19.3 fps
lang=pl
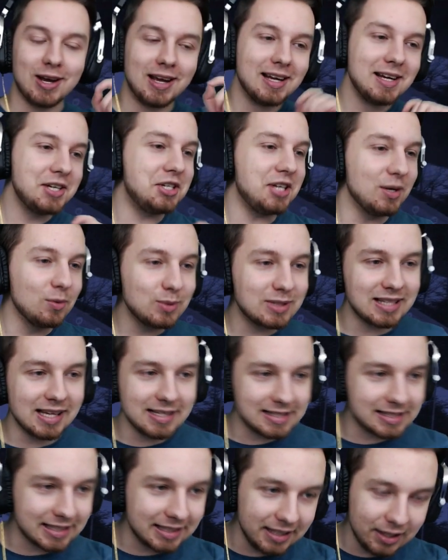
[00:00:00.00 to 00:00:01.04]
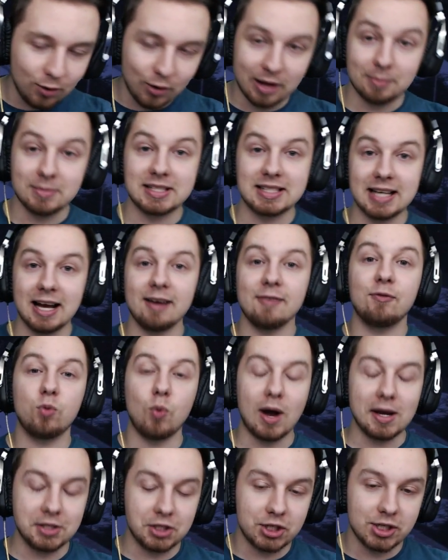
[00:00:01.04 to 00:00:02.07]
się stęskniłem za
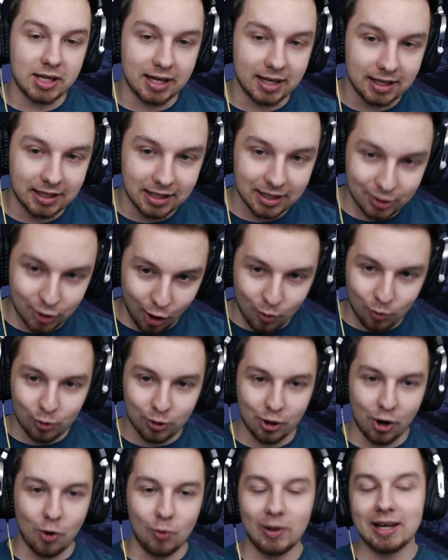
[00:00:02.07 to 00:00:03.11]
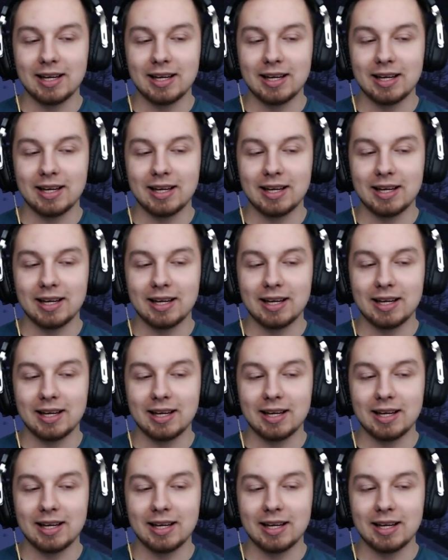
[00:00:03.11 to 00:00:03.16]
właśnie tą grą.